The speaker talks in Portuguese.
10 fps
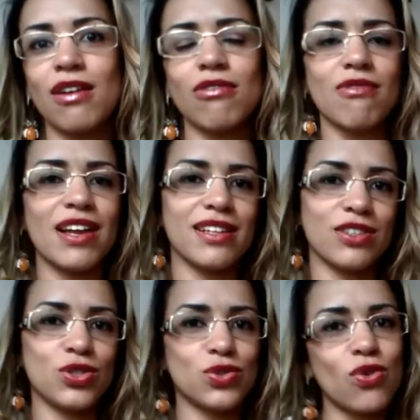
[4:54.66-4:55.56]
um
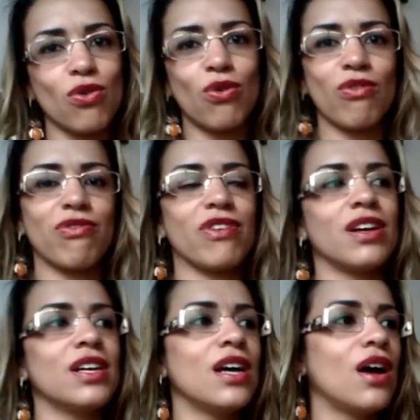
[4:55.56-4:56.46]

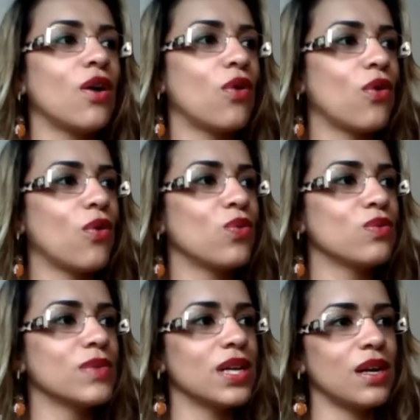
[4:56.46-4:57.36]
guarda-chuva,
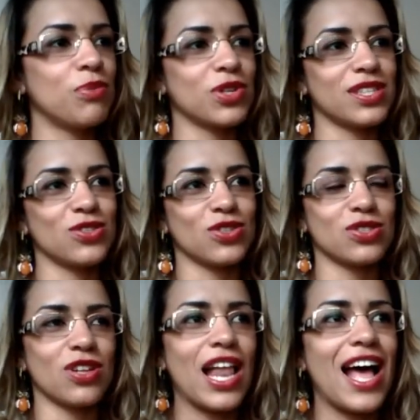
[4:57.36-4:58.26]
com protetor
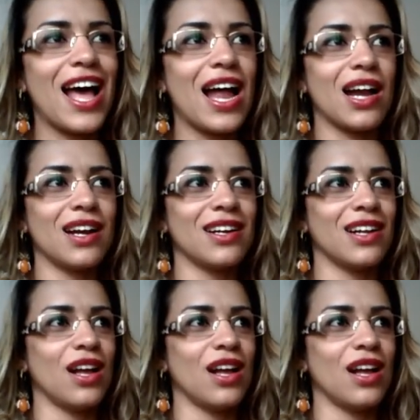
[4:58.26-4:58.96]
solar,